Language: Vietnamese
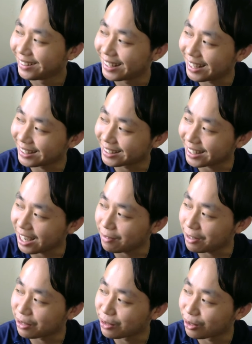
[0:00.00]
à, thằng cha
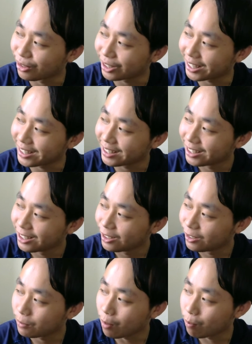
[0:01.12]
bán đồng hồ này
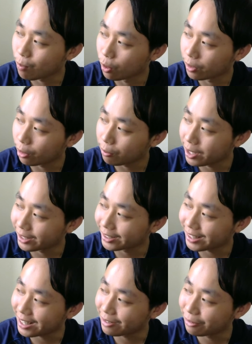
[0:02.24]
độc mồm độc miệng
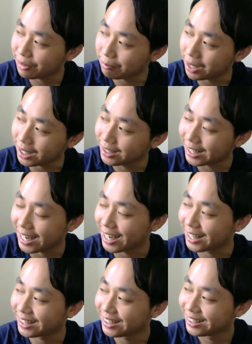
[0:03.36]
thế này mà vẫn bán được hàng